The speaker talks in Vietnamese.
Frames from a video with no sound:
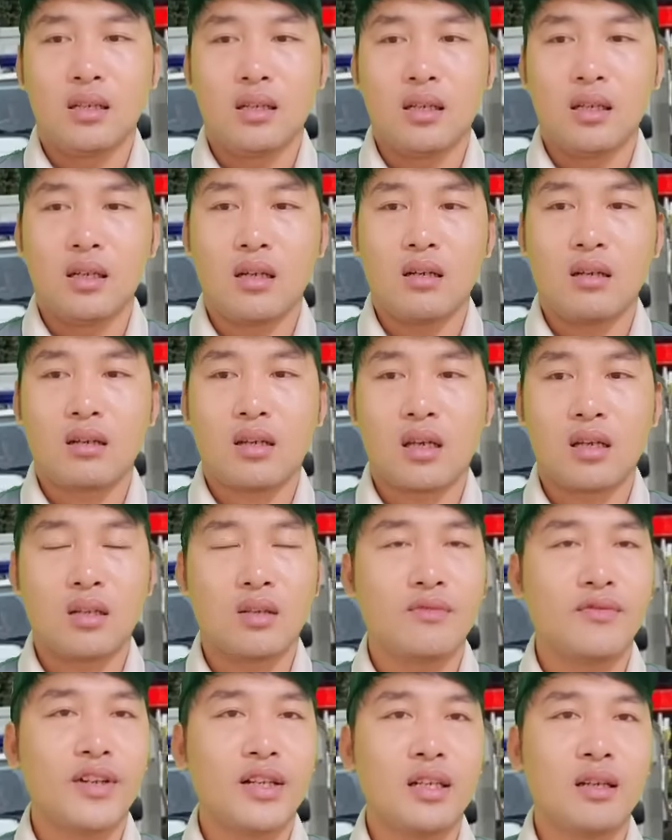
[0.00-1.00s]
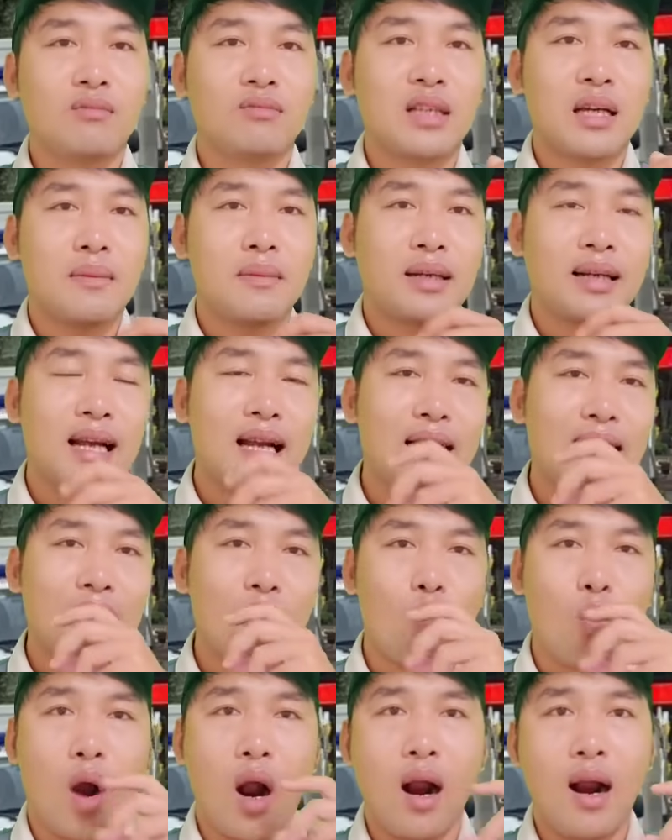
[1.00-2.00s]
à, thời covid ông ta mới cắt cái
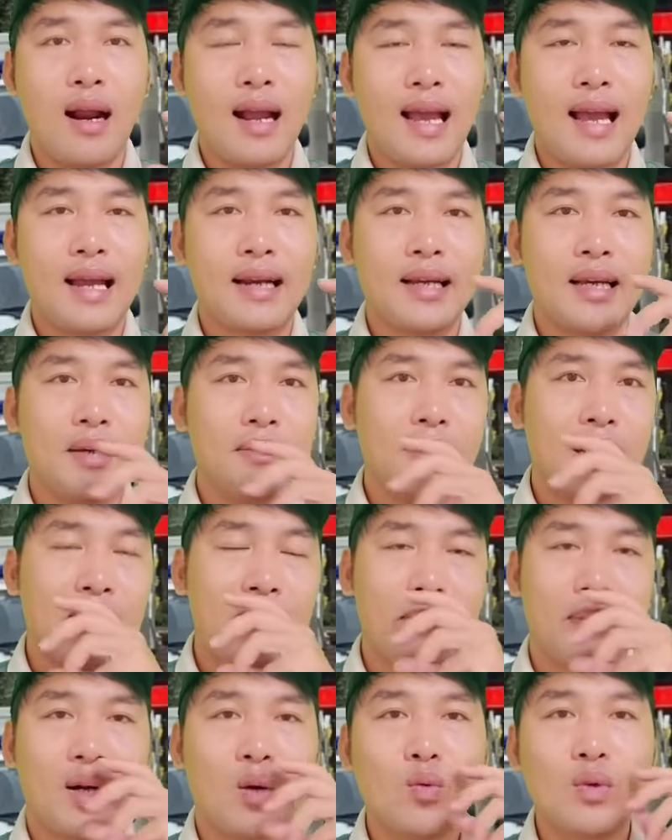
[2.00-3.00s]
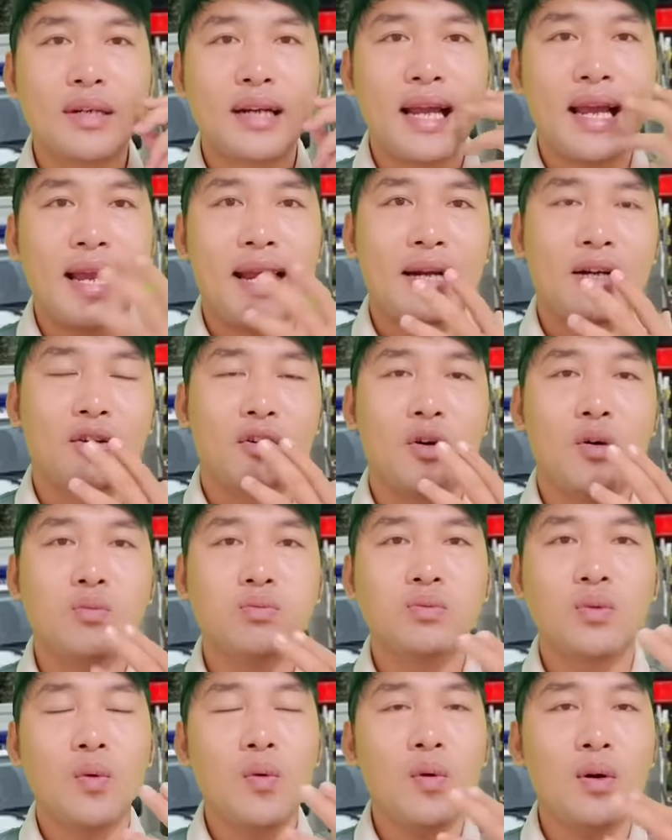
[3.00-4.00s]
quần ra để mà làm khẩu trang rồi hút
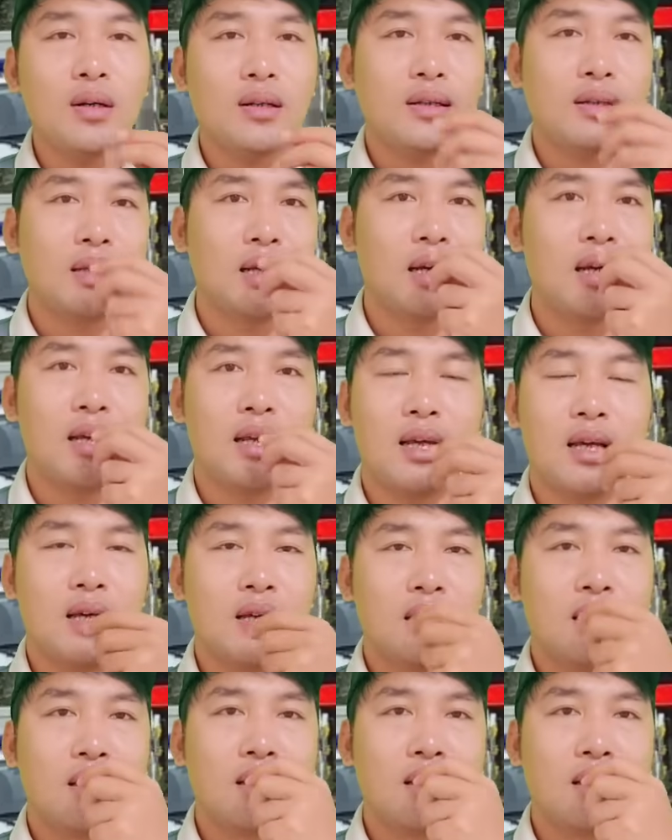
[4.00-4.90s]
thuốc à,